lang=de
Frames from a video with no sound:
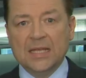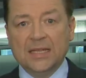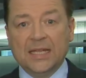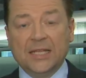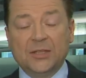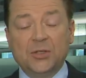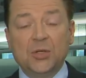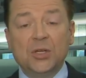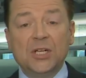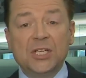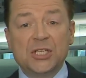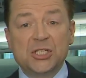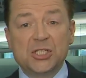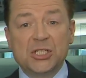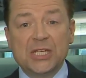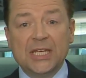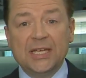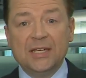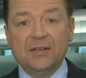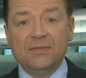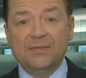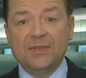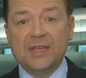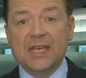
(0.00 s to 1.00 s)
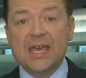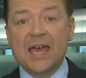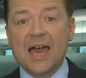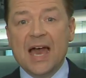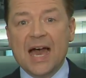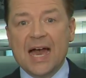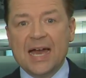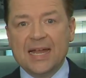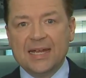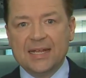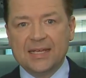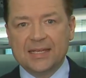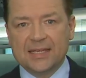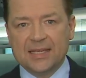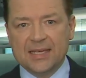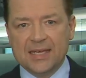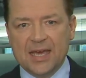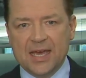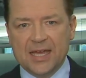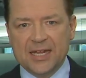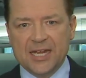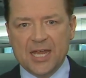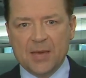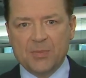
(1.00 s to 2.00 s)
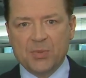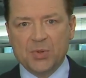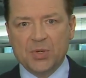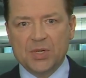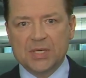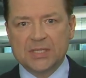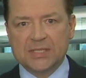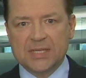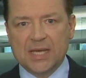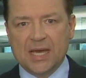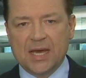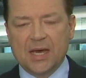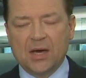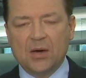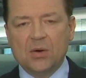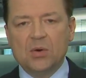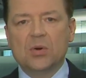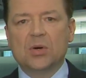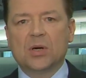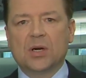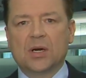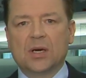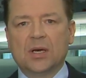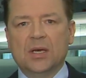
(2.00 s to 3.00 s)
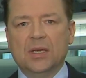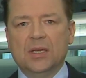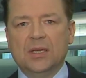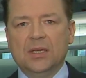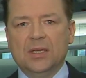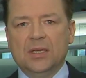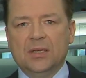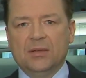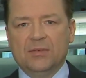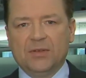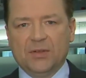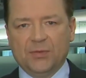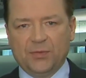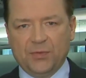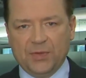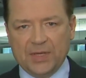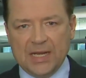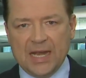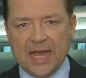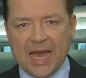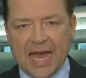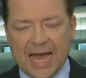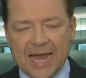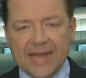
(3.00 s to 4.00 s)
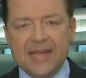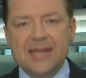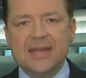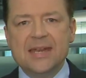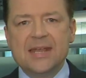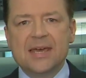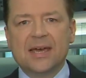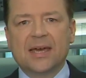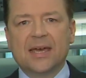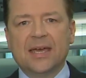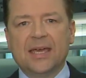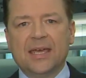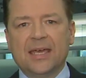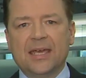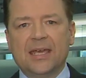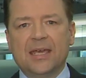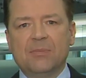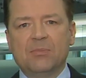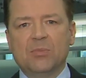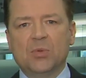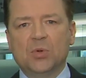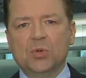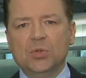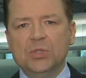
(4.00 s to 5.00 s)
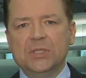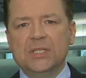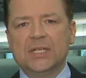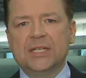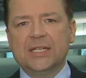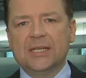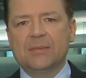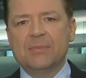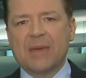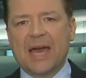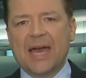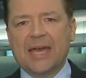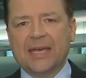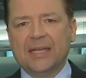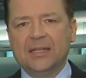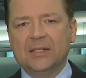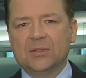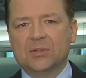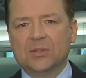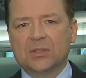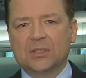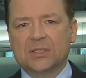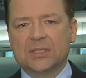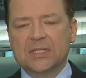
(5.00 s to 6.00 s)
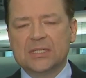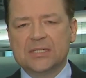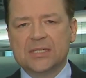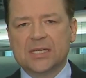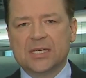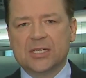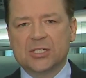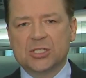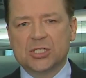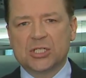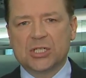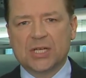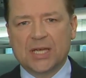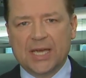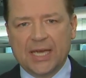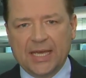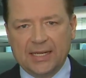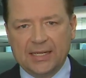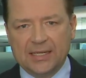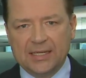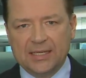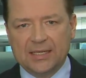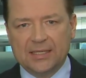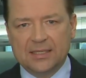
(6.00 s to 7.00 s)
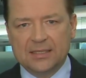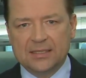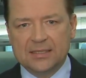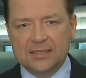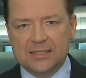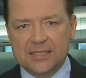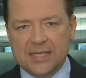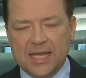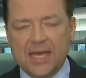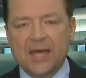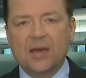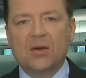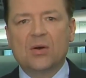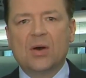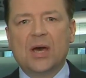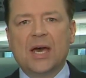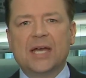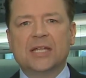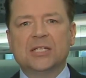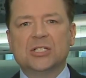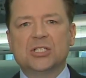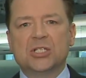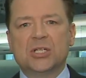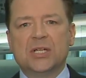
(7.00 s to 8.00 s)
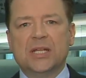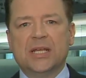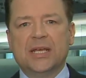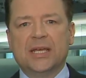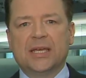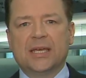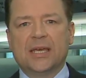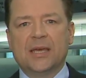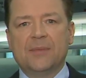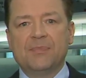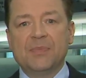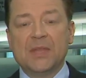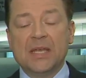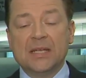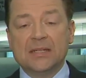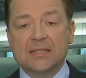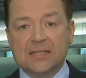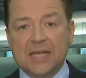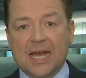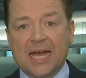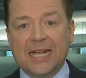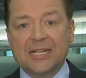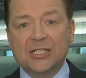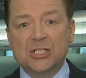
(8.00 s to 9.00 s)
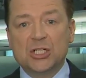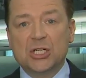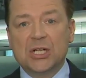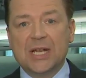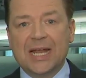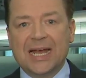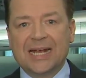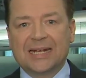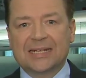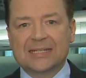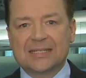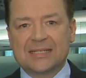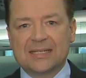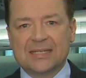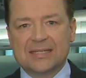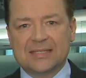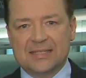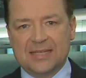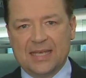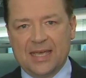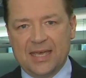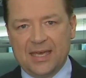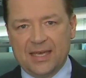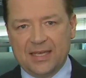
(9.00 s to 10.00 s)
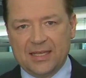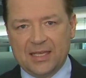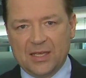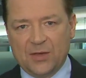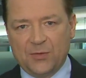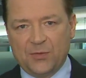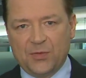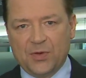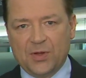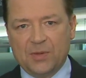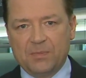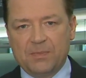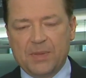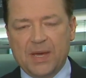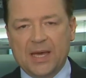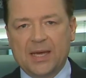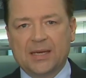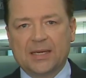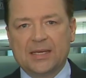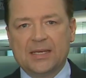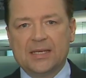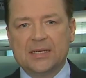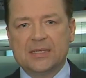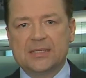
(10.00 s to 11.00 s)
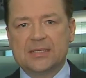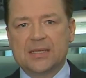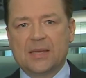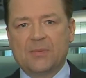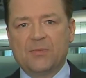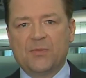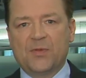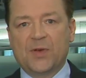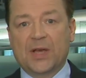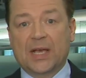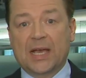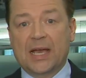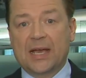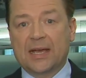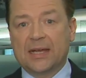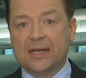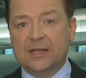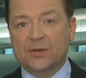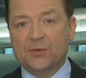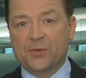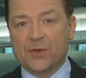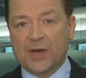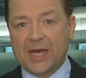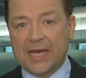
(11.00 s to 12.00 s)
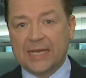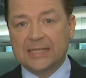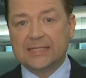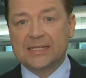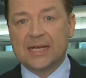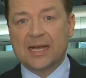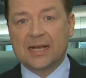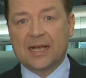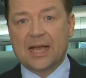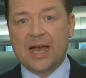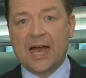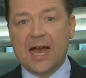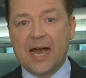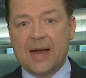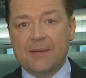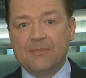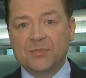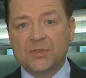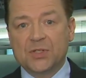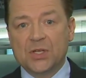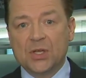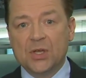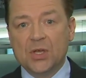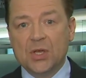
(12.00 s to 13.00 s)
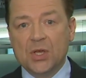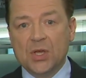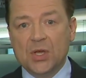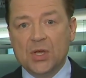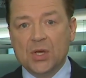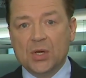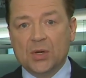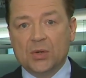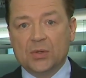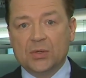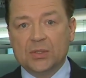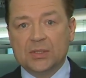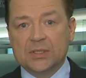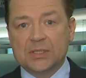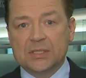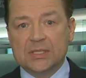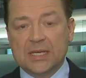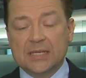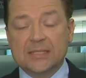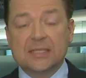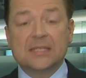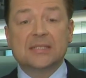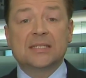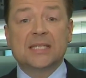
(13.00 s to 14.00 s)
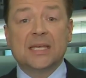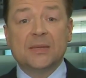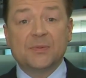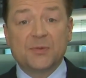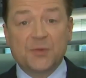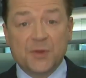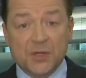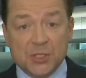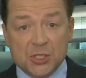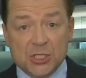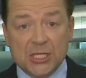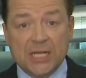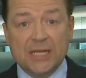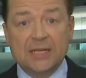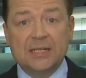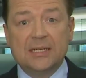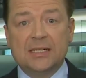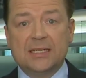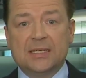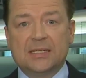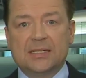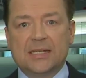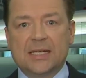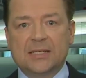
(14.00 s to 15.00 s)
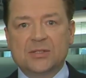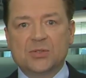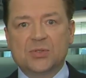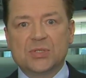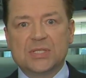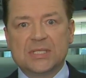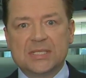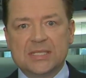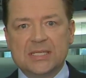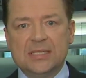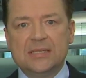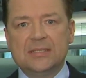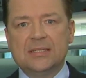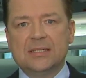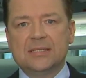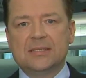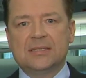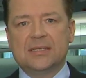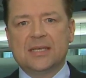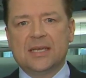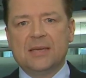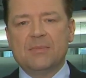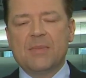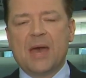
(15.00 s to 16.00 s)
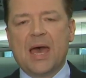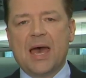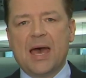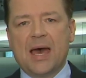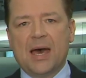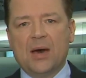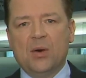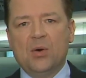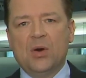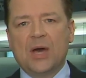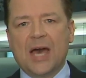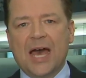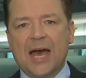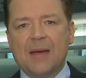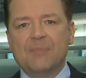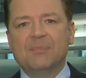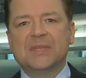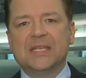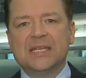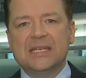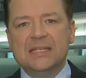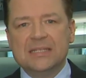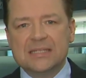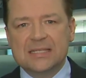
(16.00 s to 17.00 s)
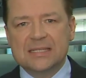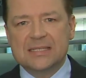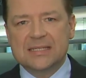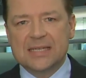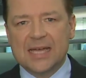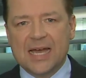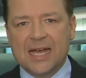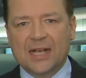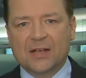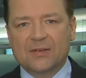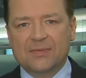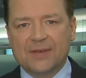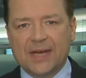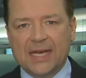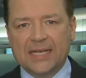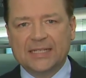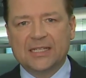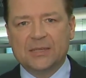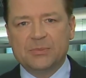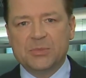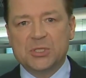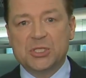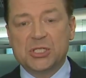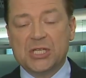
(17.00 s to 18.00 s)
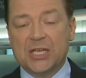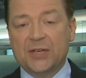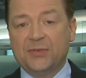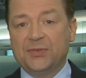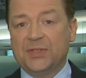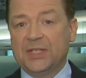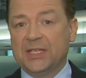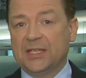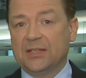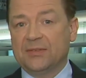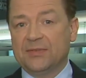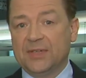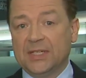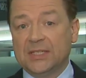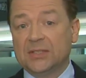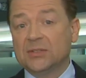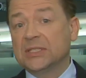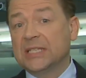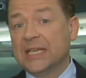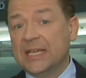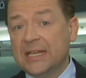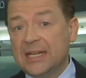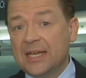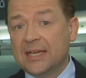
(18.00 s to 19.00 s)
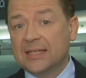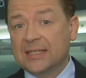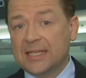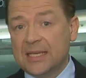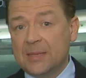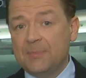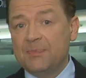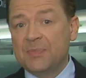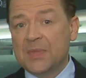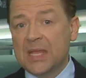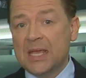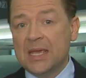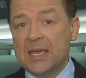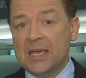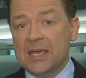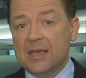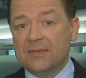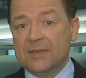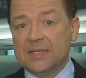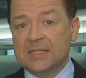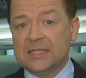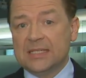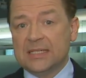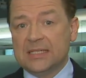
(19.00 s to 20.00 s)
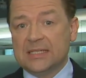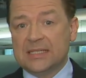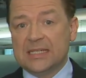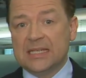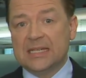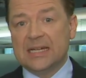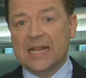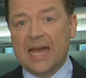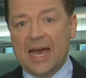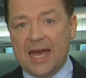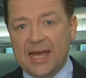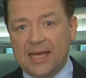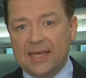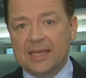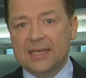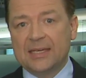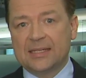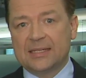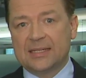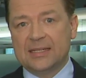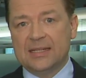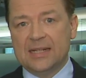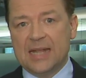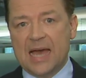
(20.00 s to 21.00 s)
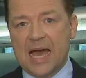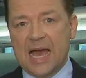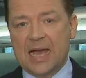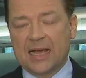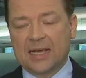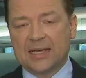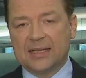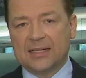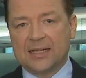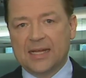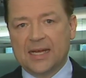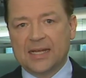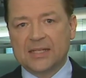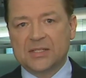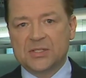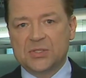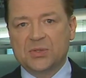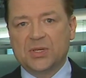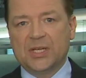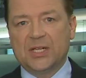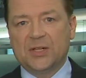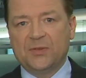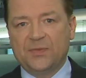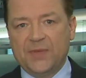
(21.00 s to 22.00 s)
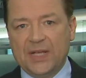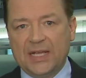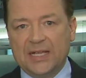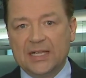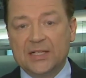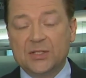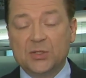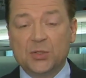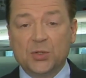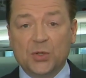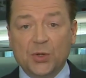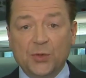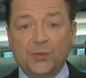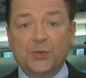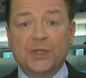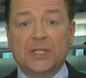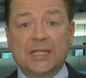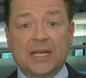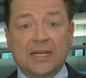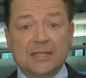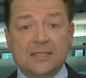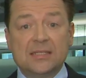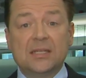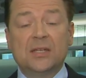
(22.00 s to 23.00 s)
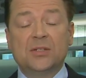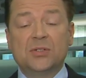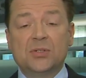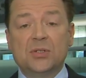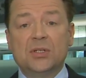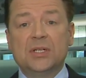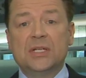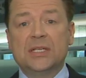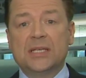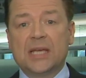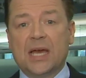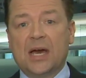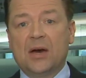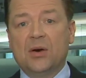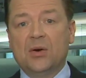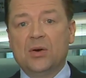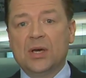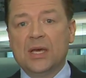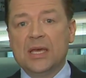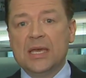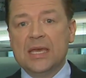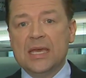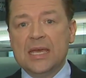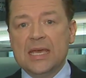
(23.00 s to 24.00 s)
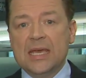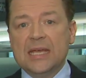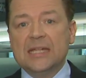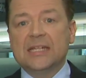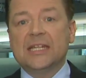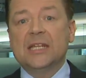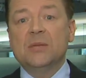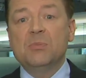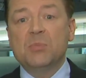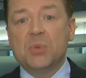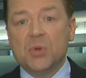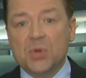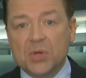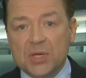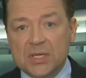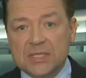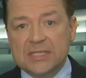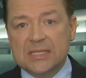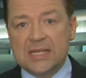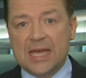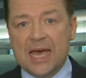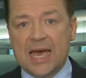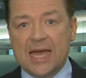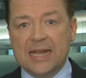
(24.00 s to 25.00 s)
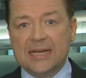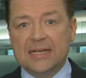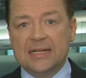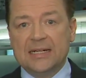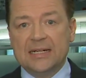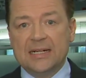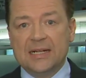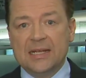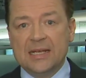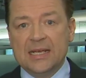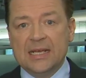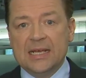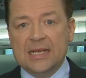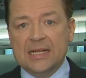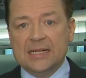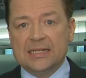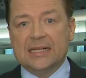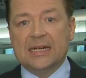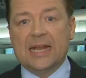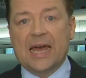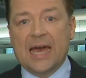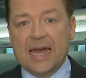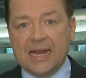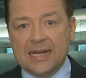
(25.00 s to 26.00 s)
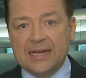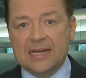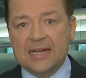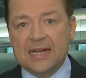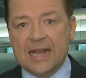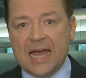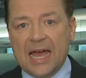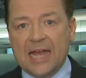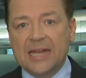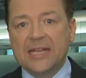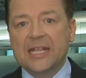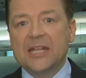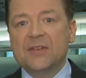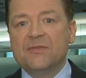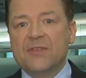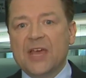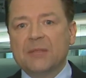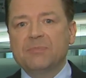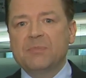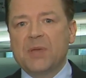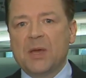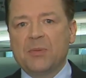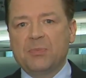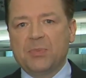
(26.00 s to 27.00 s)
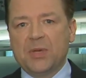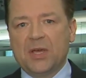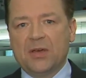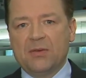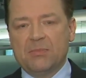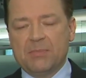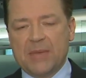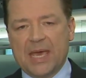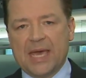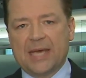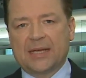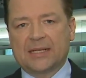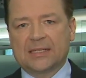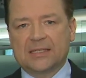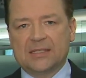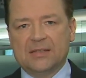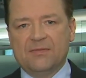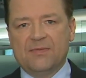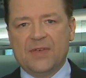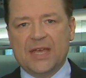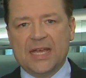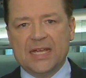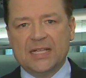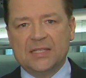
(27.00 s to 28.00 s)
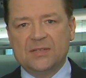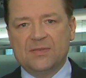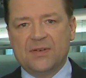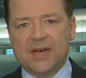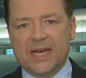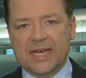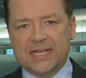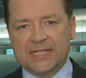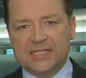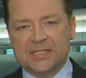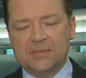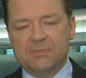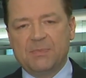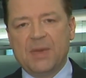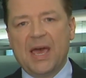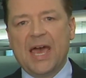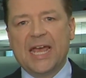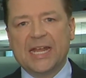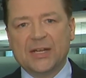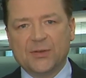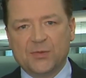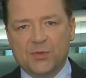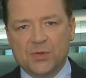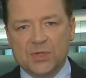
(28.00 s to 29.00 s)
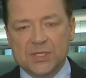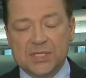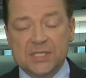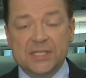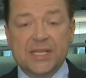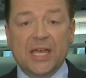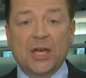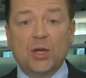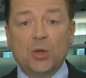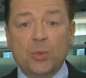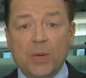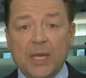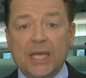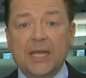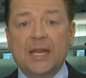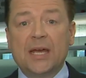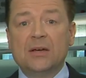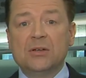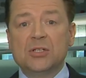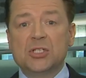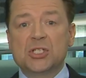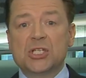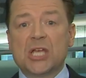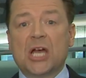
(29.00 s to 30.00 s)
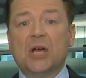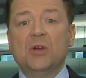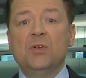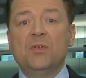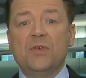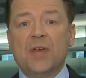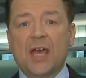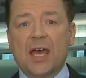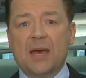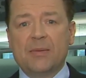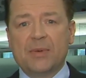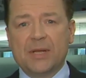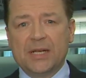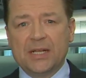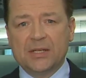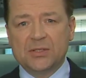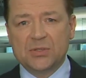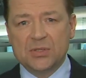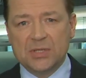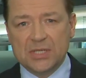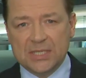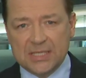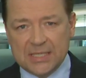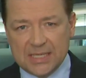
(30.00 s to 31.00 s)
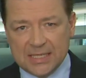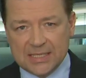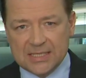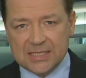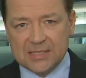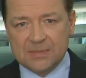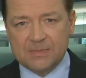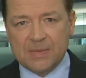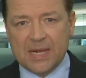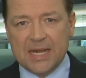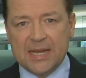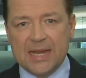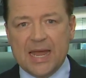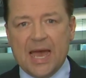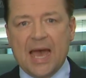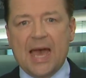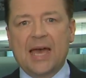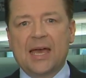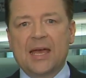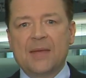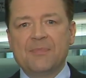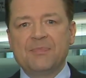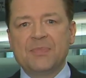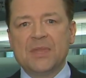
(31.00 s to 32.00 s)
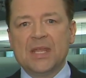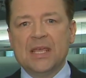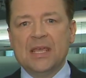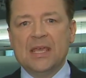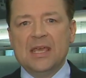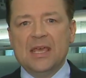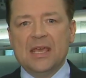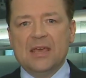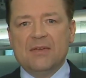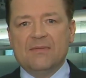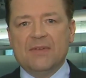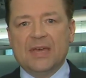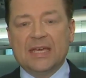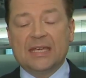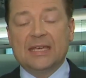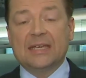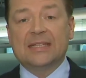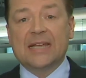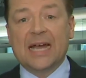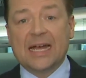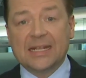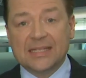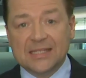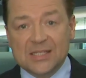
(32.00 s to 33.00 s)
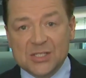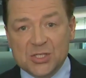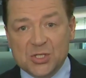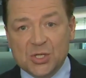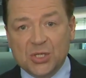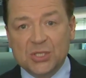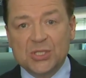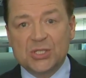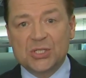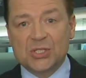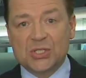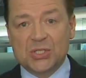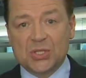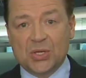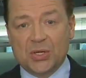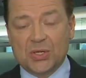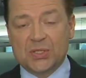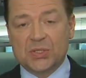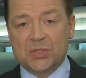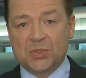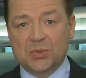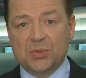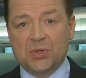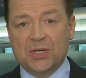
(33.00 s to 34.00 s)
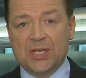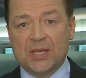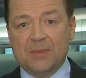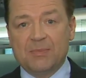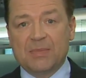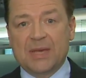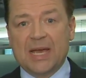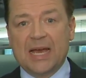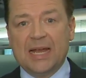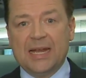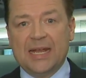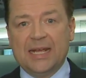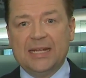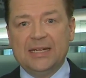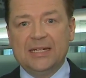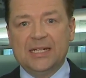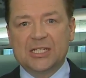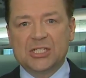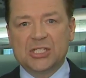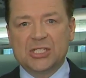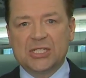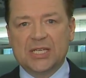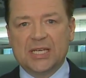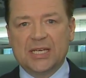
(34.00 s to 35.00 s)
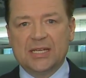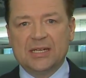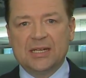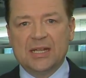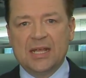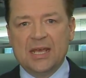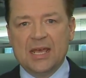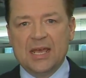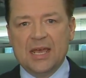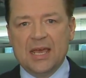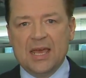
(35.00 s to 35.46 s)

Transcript: Natürlich stehen wir alle hier an der Börse auch wie viele andere eben unter dem Eindruck dieser schrecklichen Terroranschläge, dieser Anschlagsserie von Paris am vergangenen Freitagabend. Und es ist selbstverständlich, dass uns dieses Thema auch am Dienstag weiter beschäftigen wird. Und je nachdem, wie sich die Nachrichtenlage dazu entwickelt, dürfte das natürlich auch den Börsenhandel, den Handel an den Wertpapiermärkten weltweit beeinflussen. Darüber hinaus schauen wir aber natürlich jetzt mal nach, welche Daten sonst noch so im Kalender stehen.